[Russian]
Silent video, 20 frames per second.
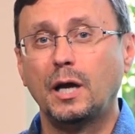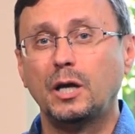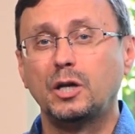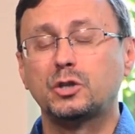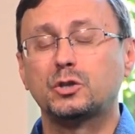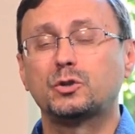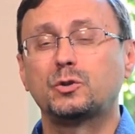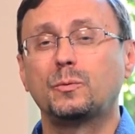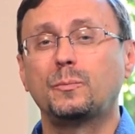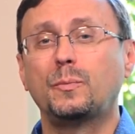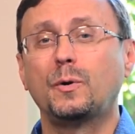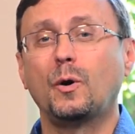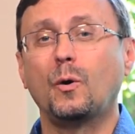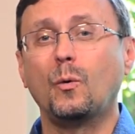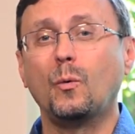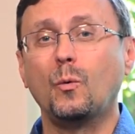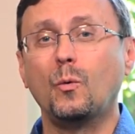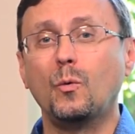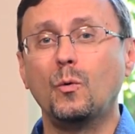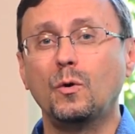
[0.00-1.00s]
и чтобы
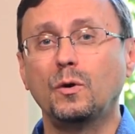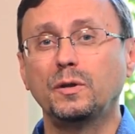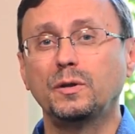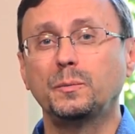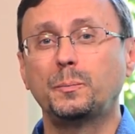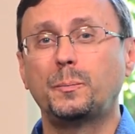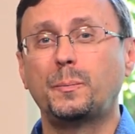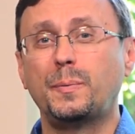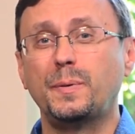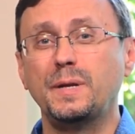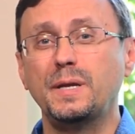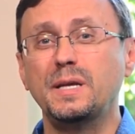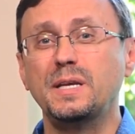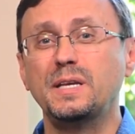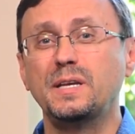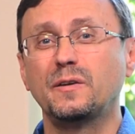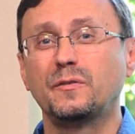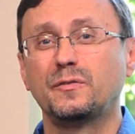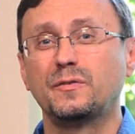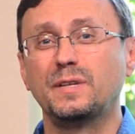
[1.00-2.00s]
Он,
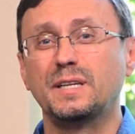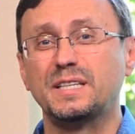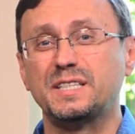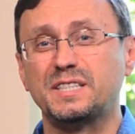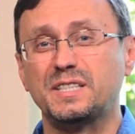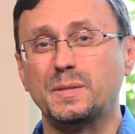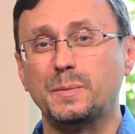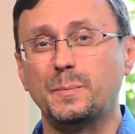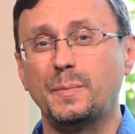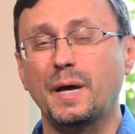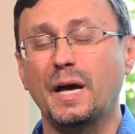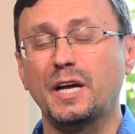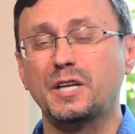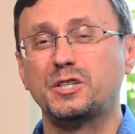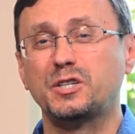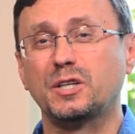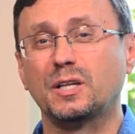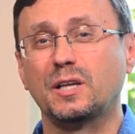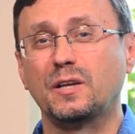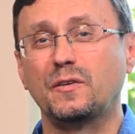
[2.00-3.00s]
приняв на себя
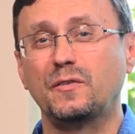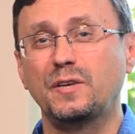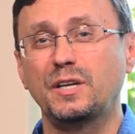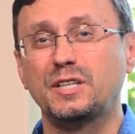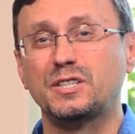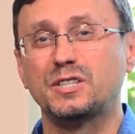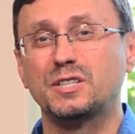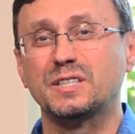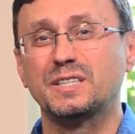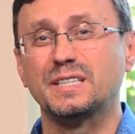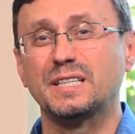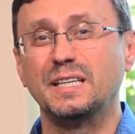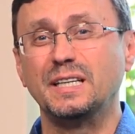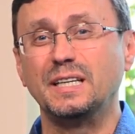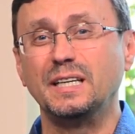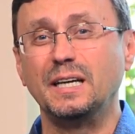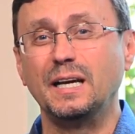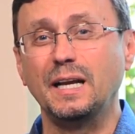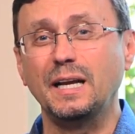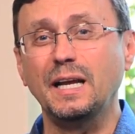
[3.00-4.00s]

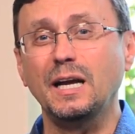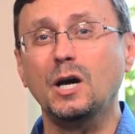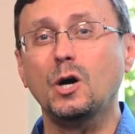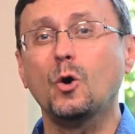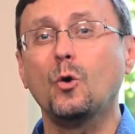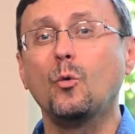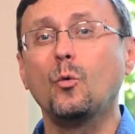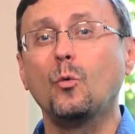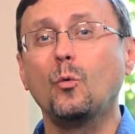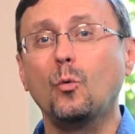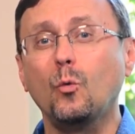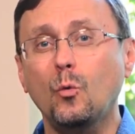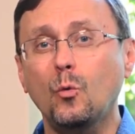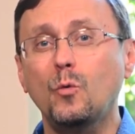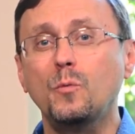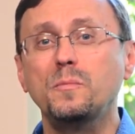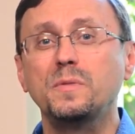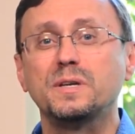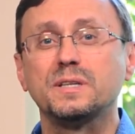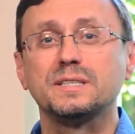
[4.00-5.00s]
человеческий грех,
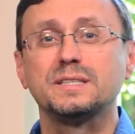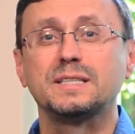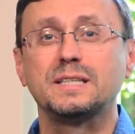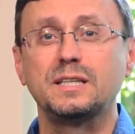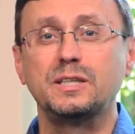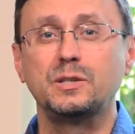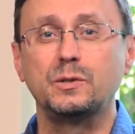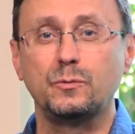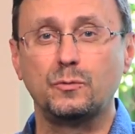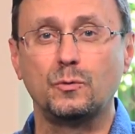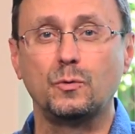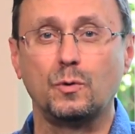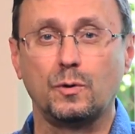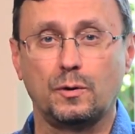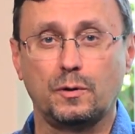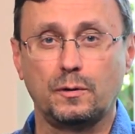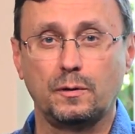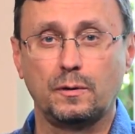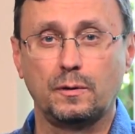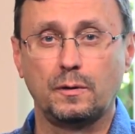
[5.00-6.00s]
умер за
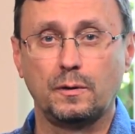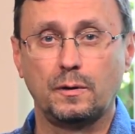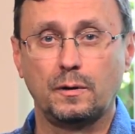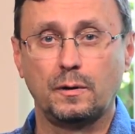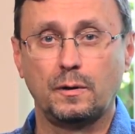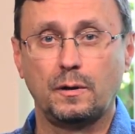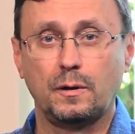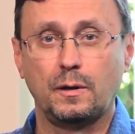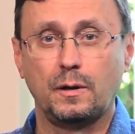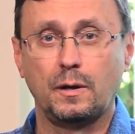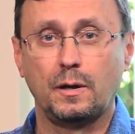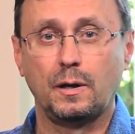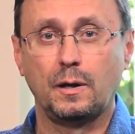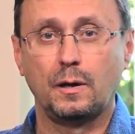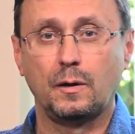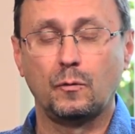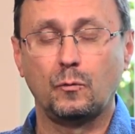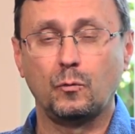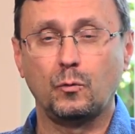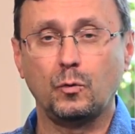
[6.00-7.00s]
него.
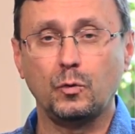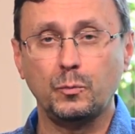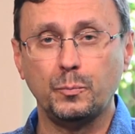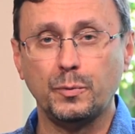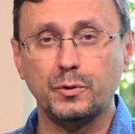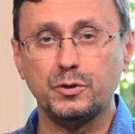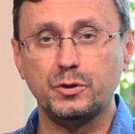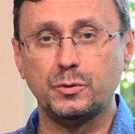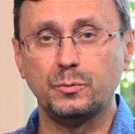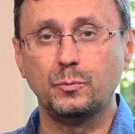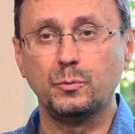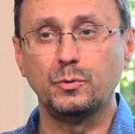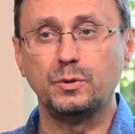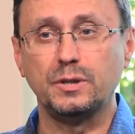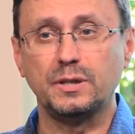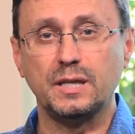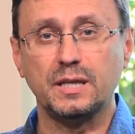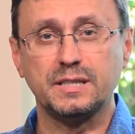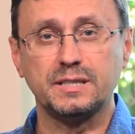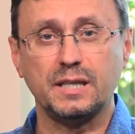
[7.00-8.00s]
Вот почему
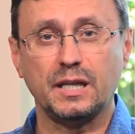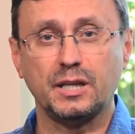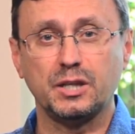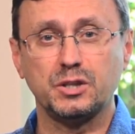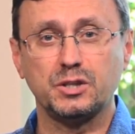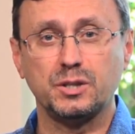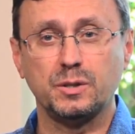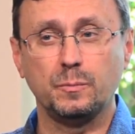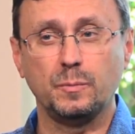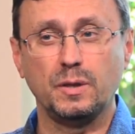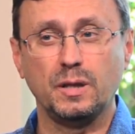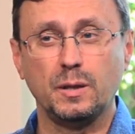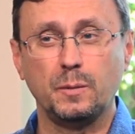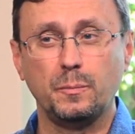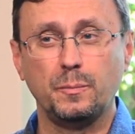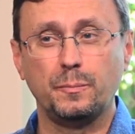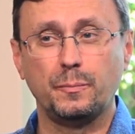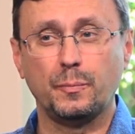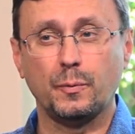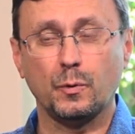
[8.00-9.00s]
недостаточно
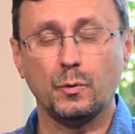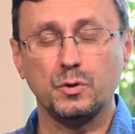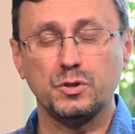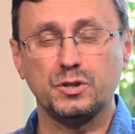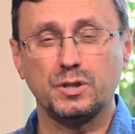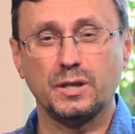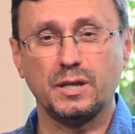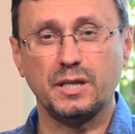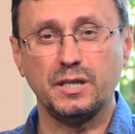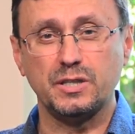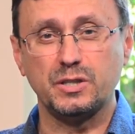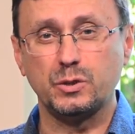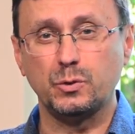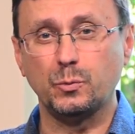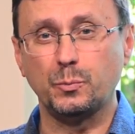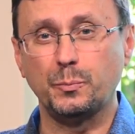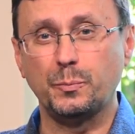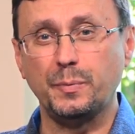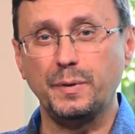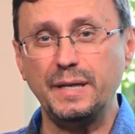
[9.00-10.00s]
было просто
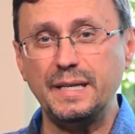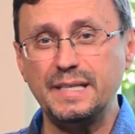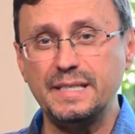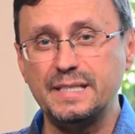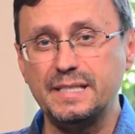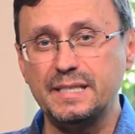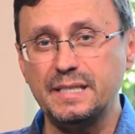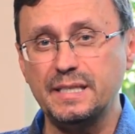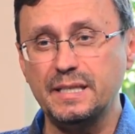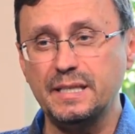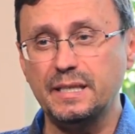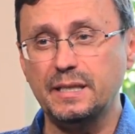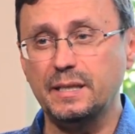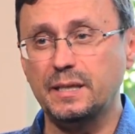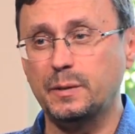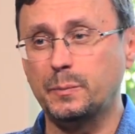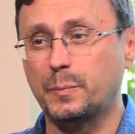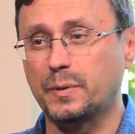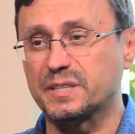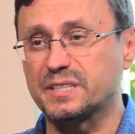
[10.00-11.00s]
Христу
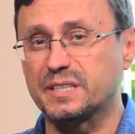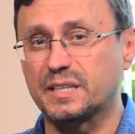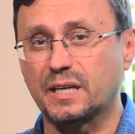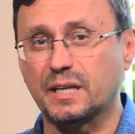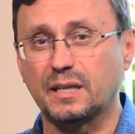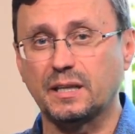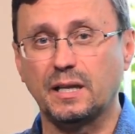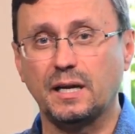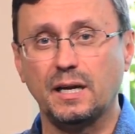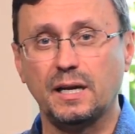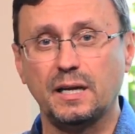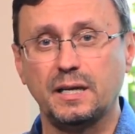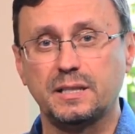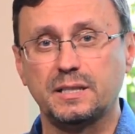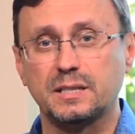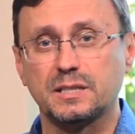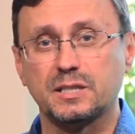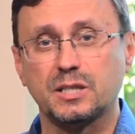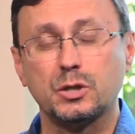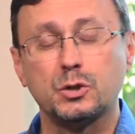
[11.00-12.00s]
прийти и
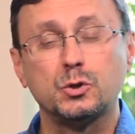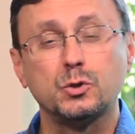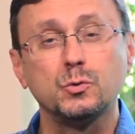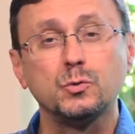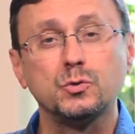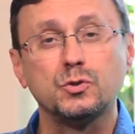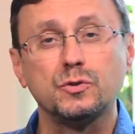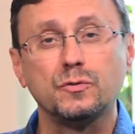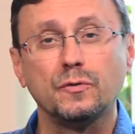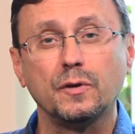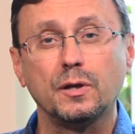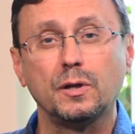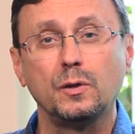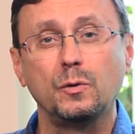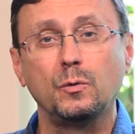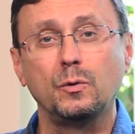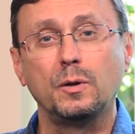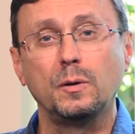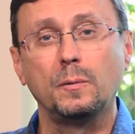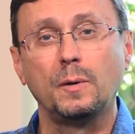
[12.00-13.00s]
пострадать, и сочувствовать
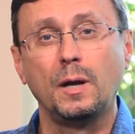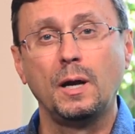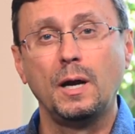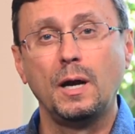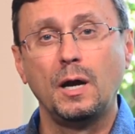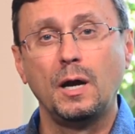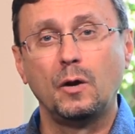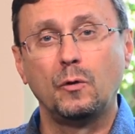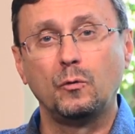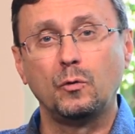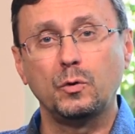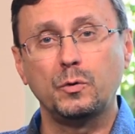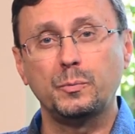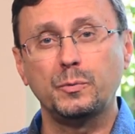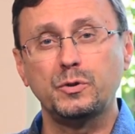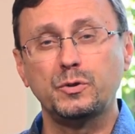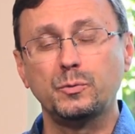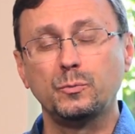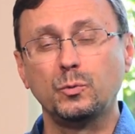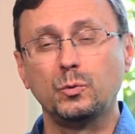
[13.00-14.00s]
людям. Вот
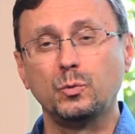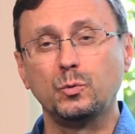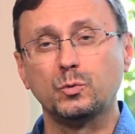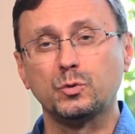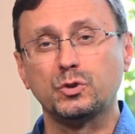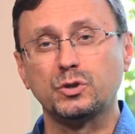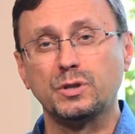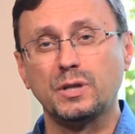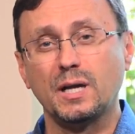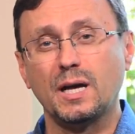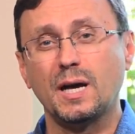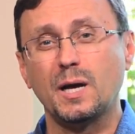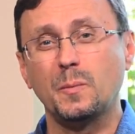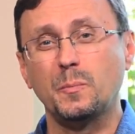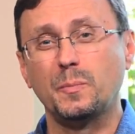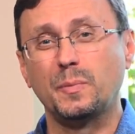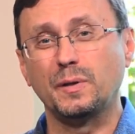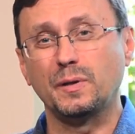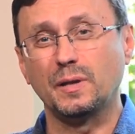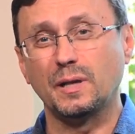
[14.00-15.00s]
почему нужна
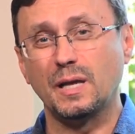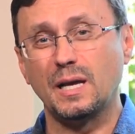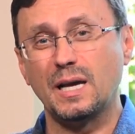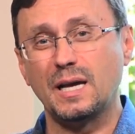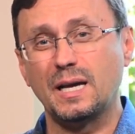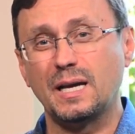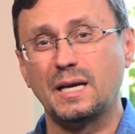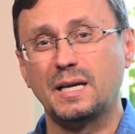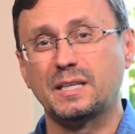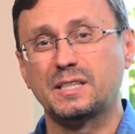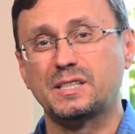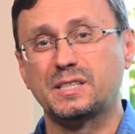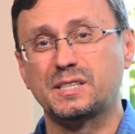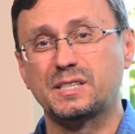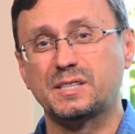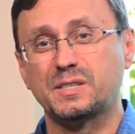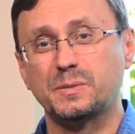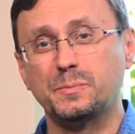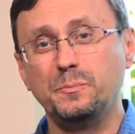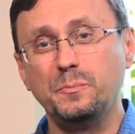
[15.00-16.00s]
была
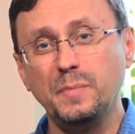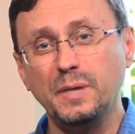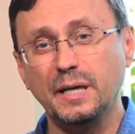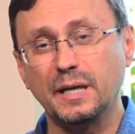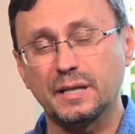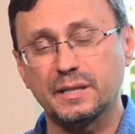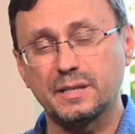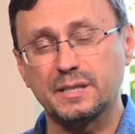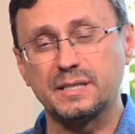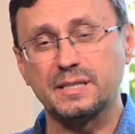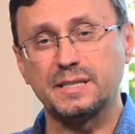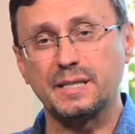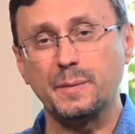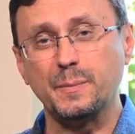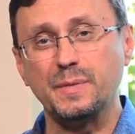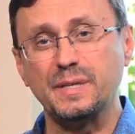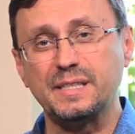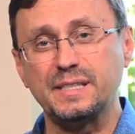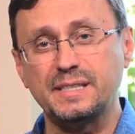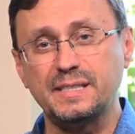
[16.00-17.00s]
смерть,
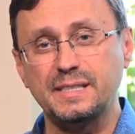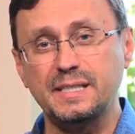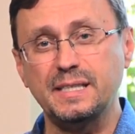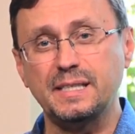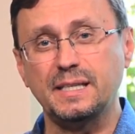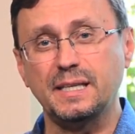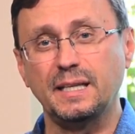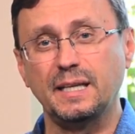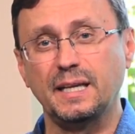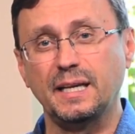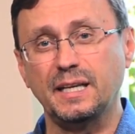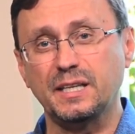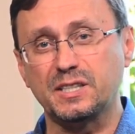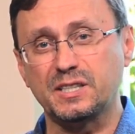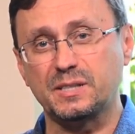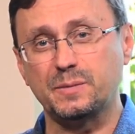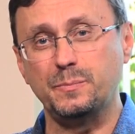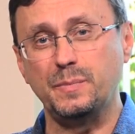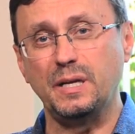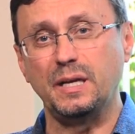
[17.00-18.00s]
заместительная
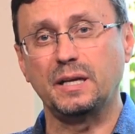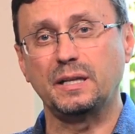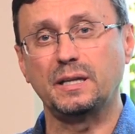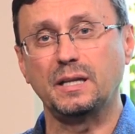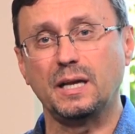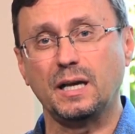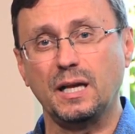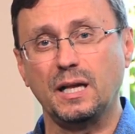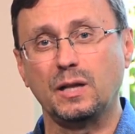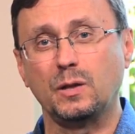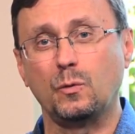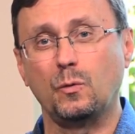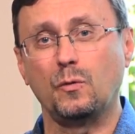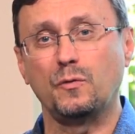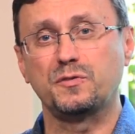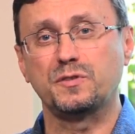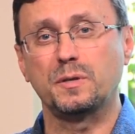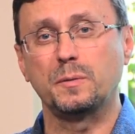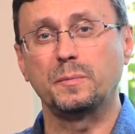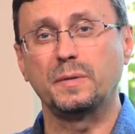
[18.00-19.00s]
смерть на
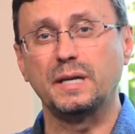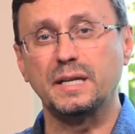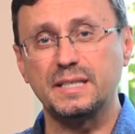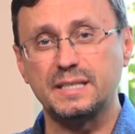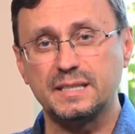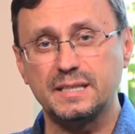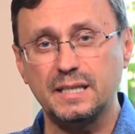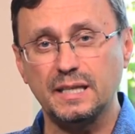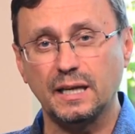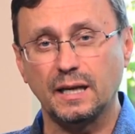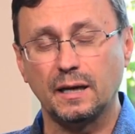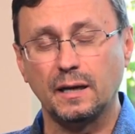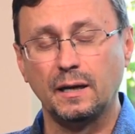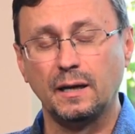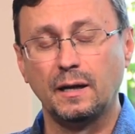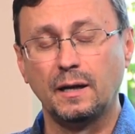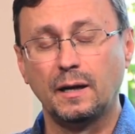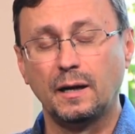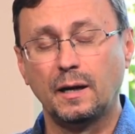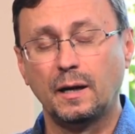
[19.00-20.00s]
Голговском кресте.
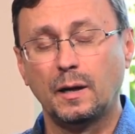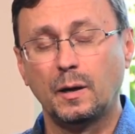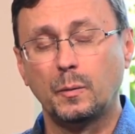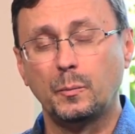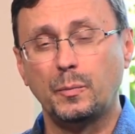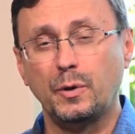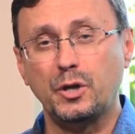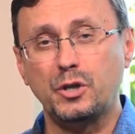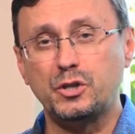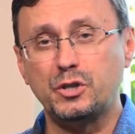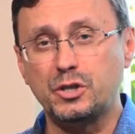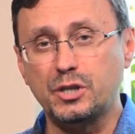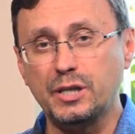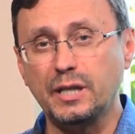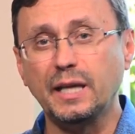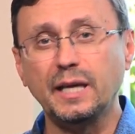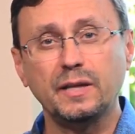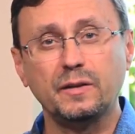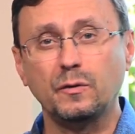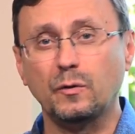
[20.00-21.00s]

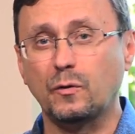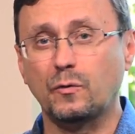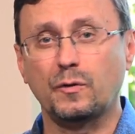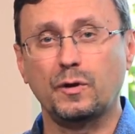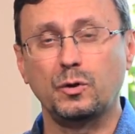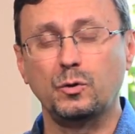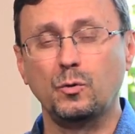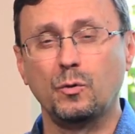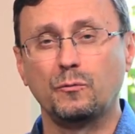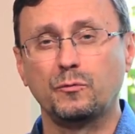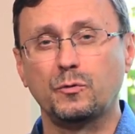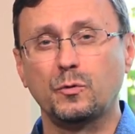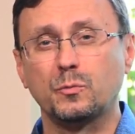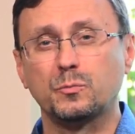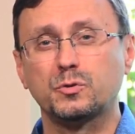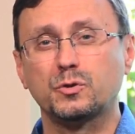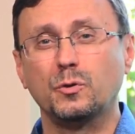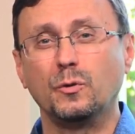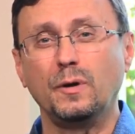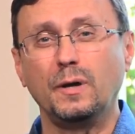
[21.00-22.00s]
Причина этого в одном, в
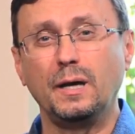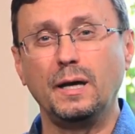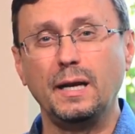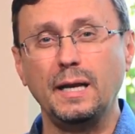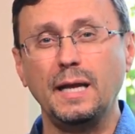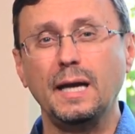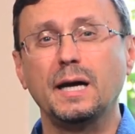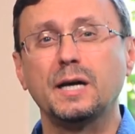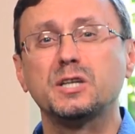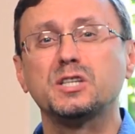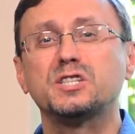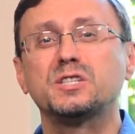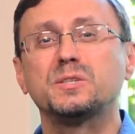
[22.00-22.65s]
том, что грех